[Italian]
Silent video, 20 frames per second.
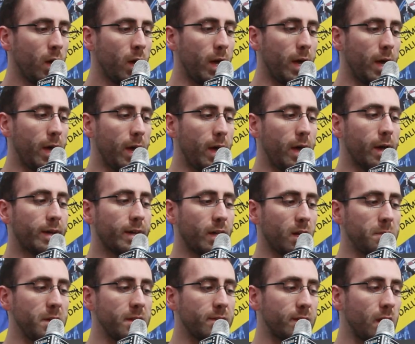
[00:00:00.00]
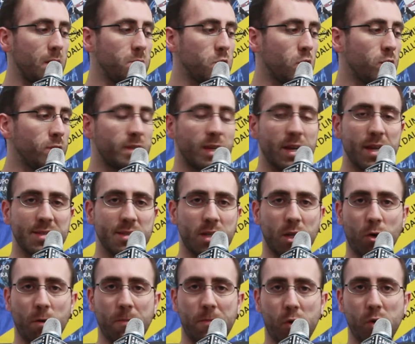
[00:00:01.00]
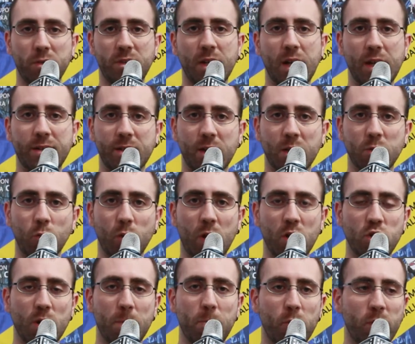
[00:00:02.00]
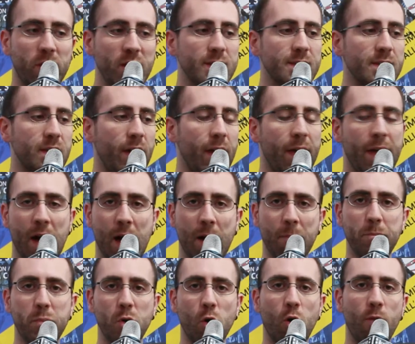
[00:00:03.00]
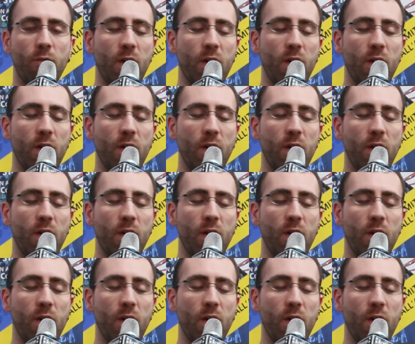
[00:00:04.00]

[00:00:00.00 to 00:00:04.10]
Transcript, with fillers: E eh, chiaramente il mio interesse nei confronti della letteratura giapponese è ampio,